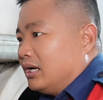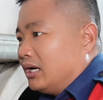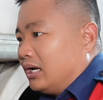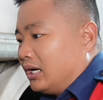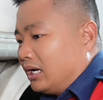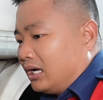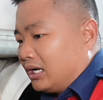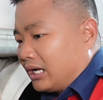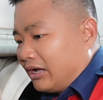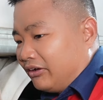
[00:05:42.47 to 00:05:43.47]

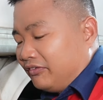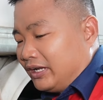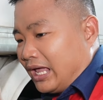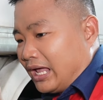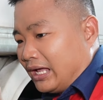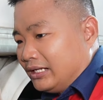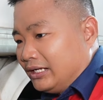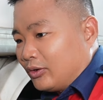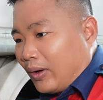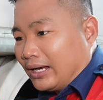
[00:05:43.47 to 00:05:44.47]
à, các cái vấn đề
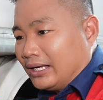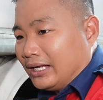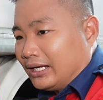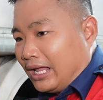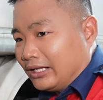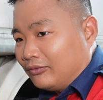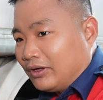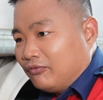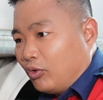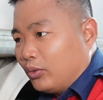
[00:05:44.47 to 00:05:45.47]
liên quan đến hệ thống
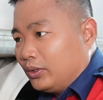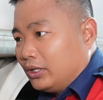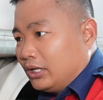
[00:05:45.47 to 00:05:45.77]
kim phun